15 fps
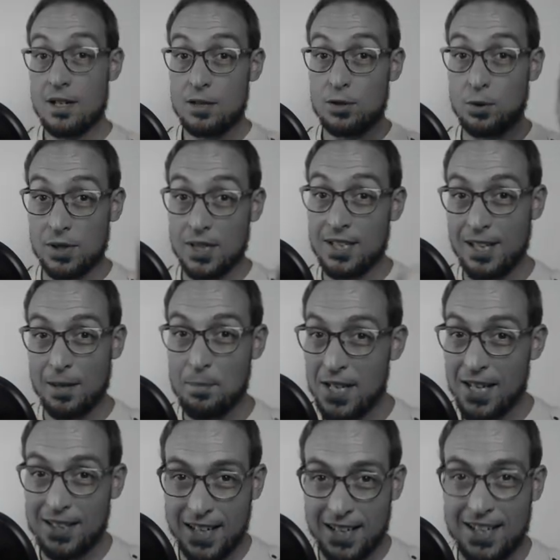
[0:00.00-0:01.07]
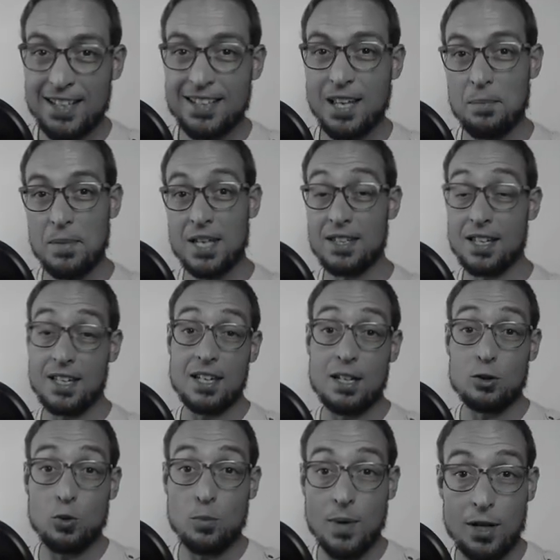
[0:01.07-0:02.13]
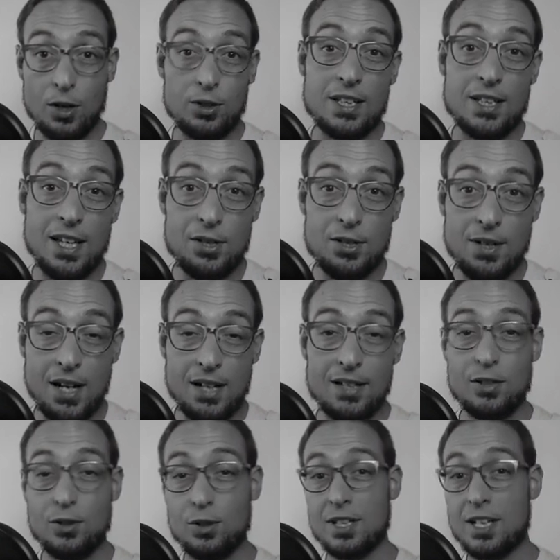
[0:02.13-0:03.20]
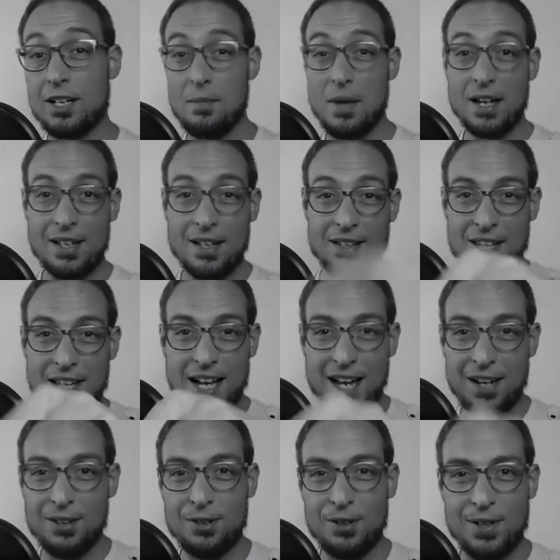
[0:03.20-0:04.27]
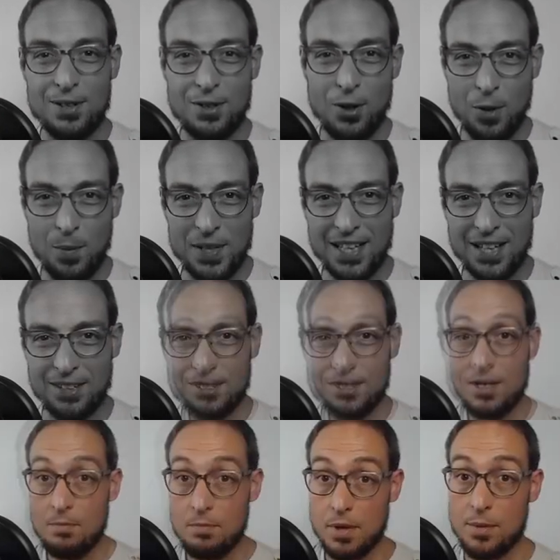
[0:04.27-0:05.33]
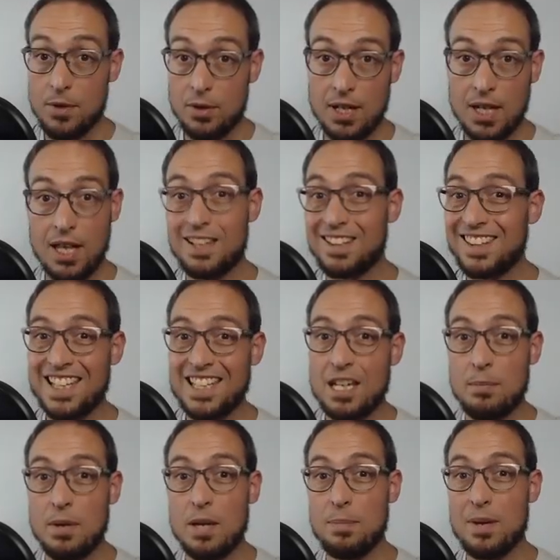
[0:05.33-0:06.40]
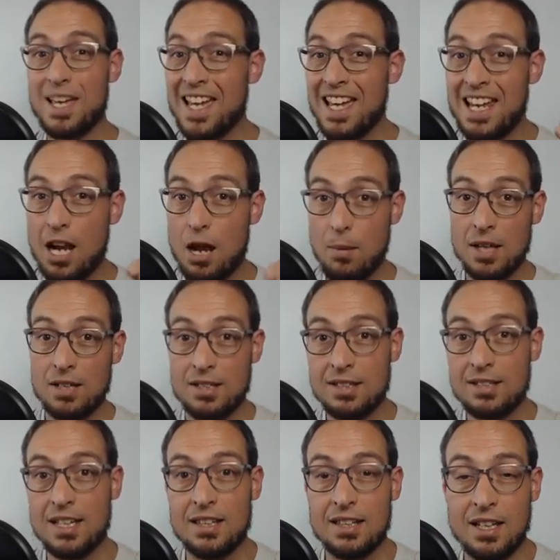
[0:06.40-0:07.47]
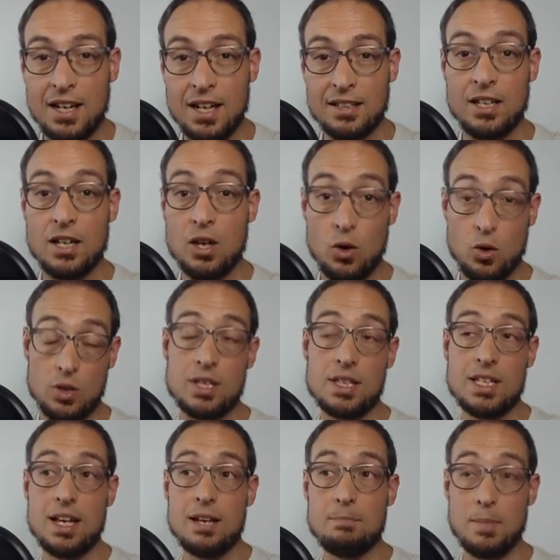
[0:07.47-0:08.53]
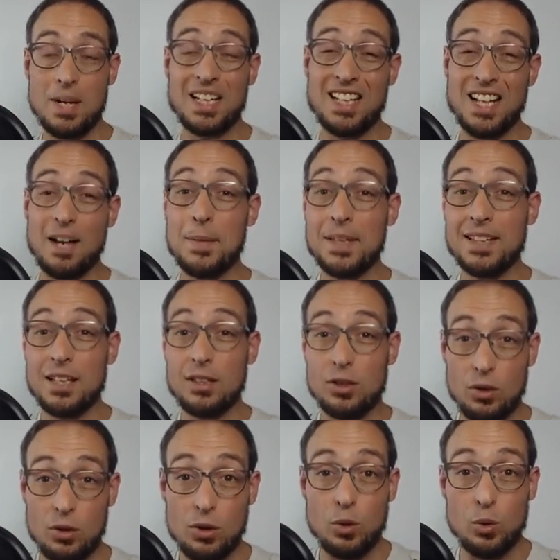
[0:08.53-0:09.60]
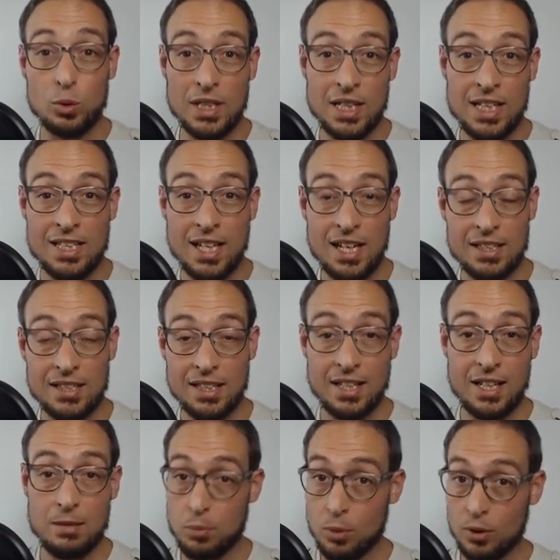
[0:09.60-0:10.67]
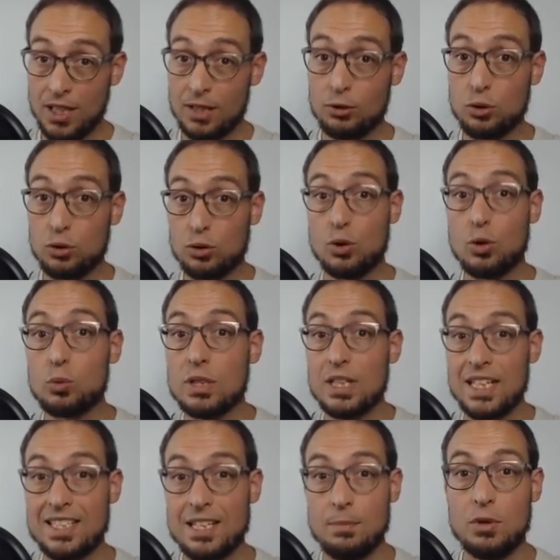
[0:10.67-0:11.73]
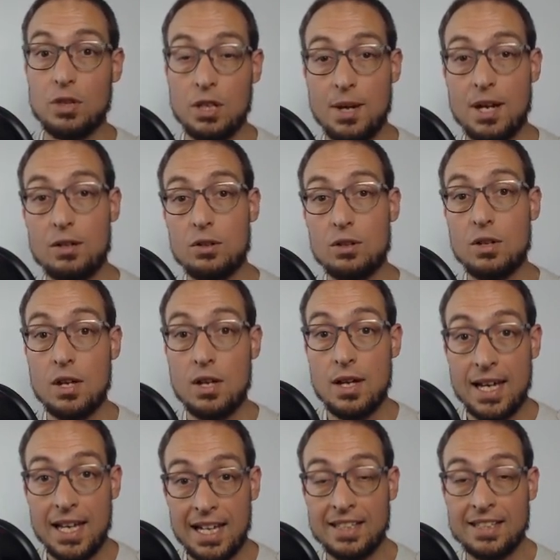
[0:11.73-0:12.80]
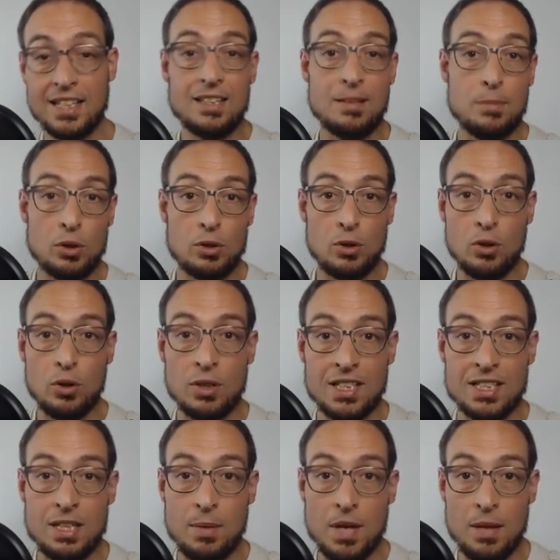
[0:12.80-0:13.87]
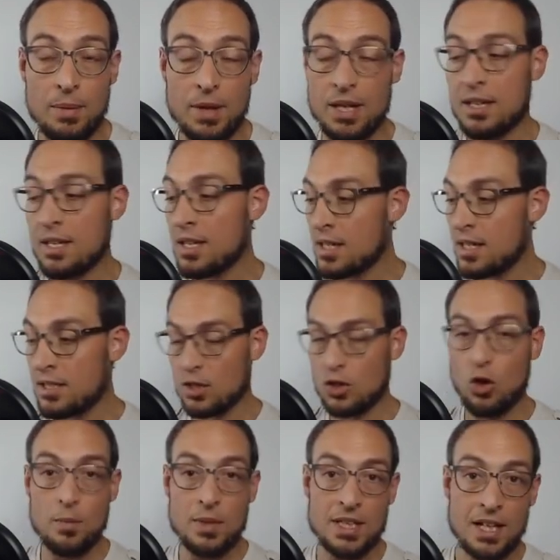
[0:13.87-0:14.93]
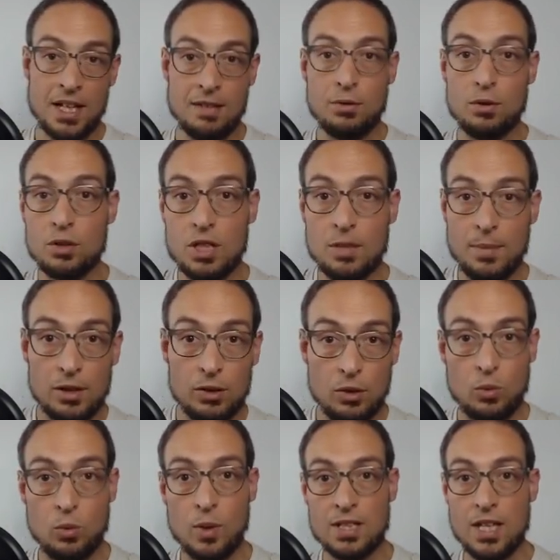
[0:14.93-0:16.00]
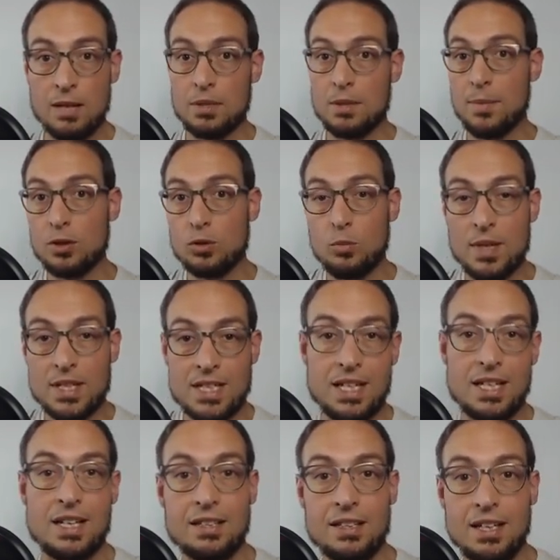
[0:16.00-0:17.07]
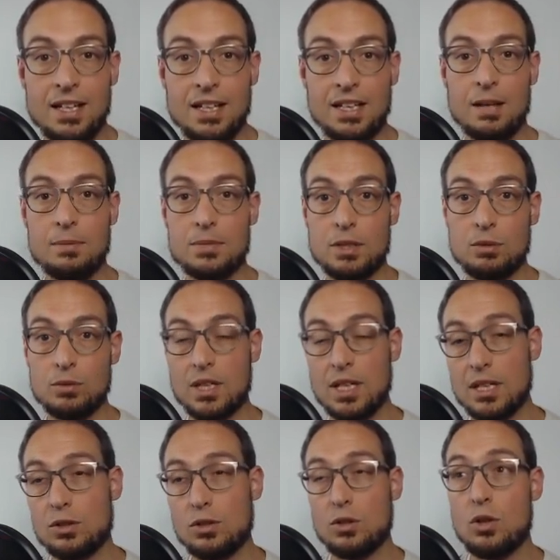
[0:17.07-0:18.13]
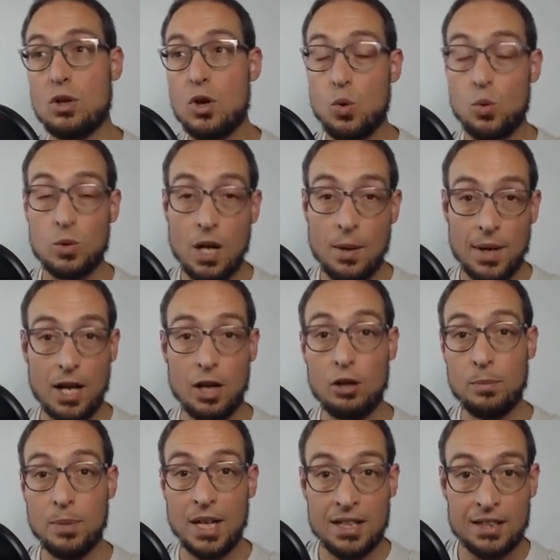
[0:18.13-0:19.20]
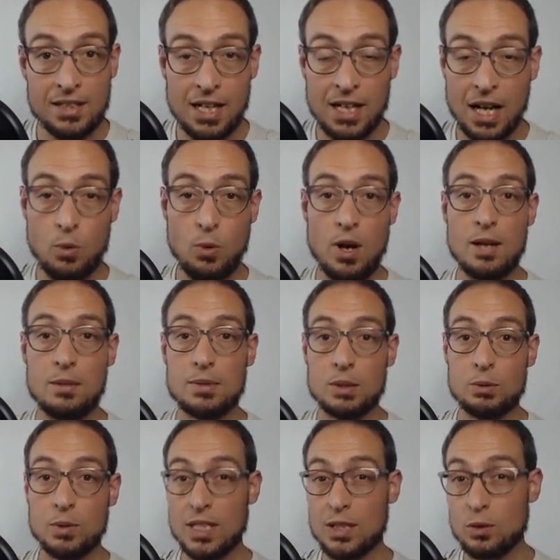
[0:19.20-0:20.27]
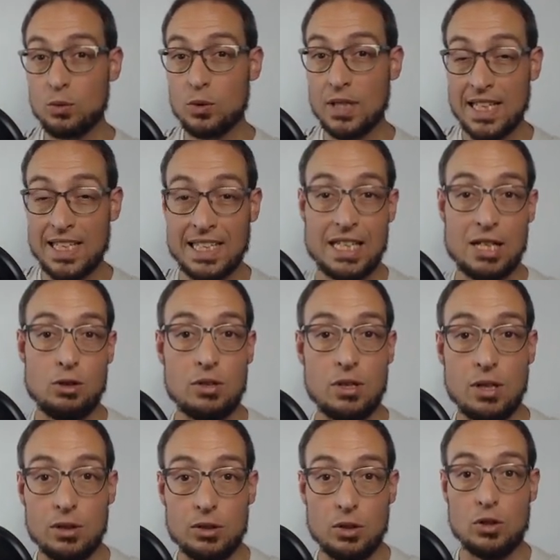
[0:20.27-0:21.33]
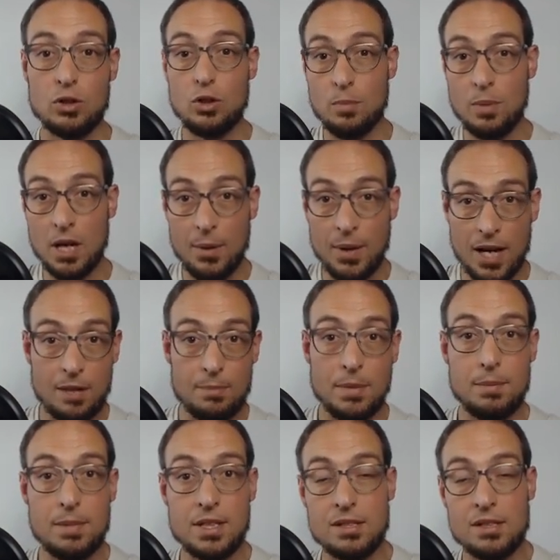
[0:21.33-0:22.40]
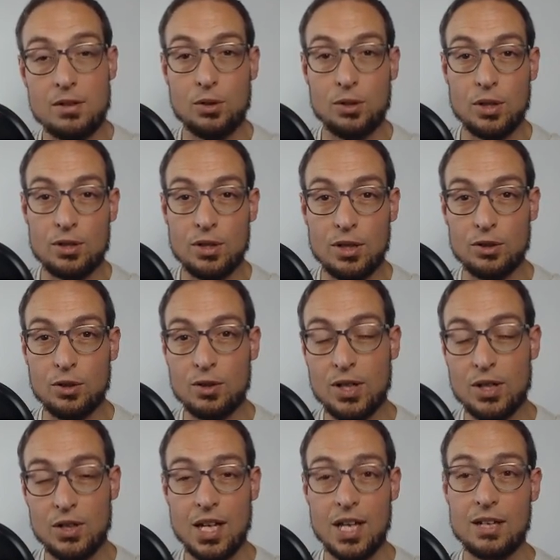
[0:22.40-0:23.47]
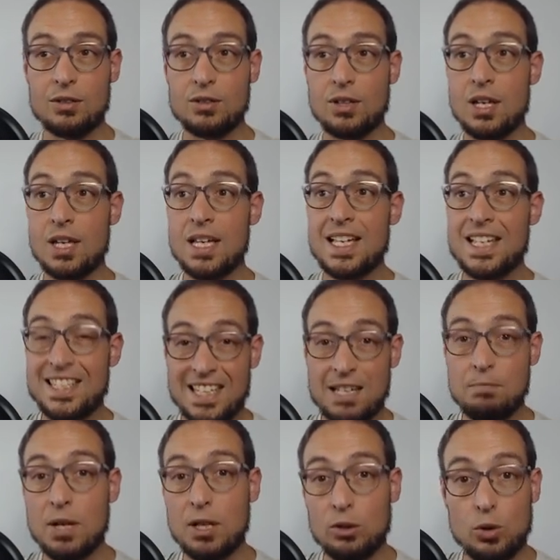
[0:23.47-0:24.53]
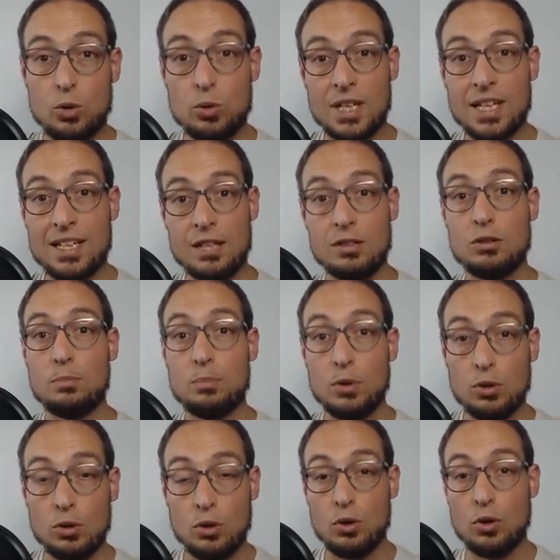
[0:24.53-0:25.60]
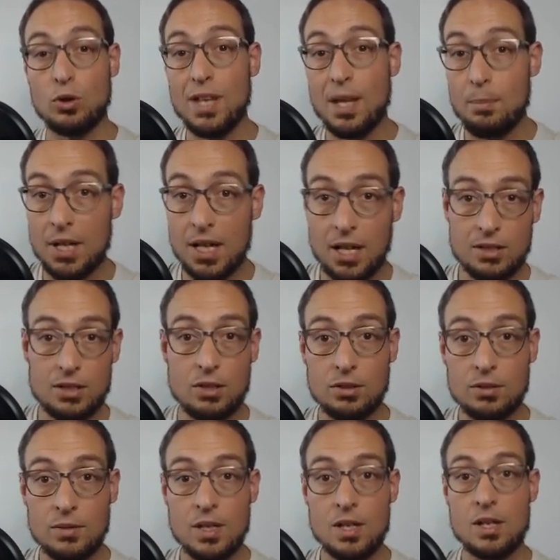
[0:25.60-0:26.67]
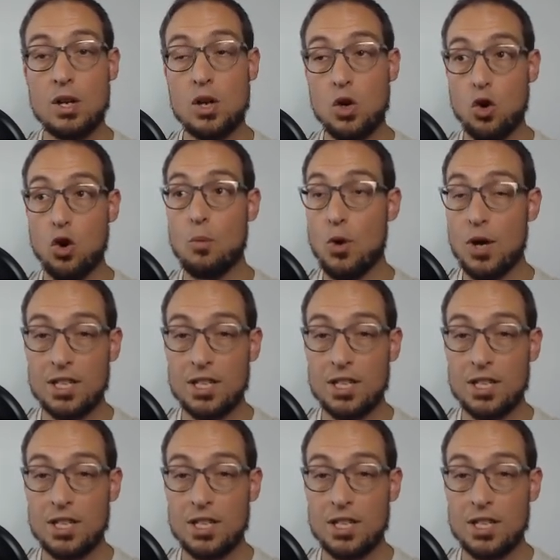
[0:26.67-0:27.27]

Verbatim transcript: Si ustedes también están en este ambiente y quieren sumar notas adicionales, no tienen más que dejarlo en los comentarios. Primero que nada, tcp es la base de Internet. Hoy en día prácticamente todo utiliza Internet, por lo tanto todo utiliza por debajo el stack de protocolos tcp Si tomo mi teléfono, si mando un WhatsApp, si mando un mensaje de Telegram, si utilizo un navegador para entrar a la web, si utilizo un cliente de correo electrónico para bajarme mis correos electrónicos diarios, siempre estoy utilizando protocolos de aplicación como